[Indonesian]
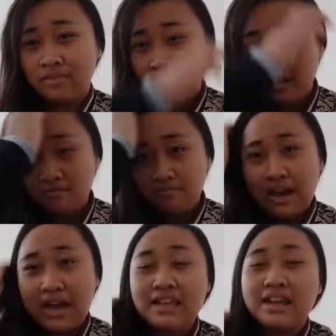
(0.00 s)
makanya
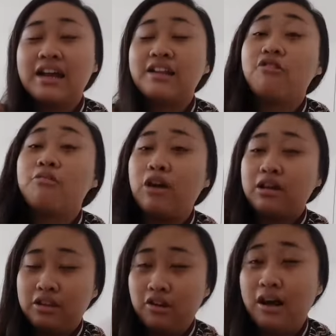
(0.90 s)
kan gue mau kasih tau ke
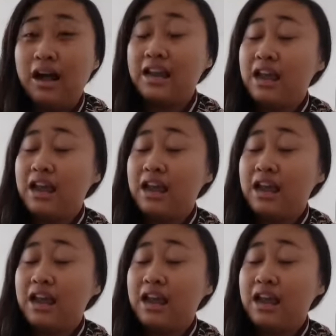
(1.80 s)
kalian biar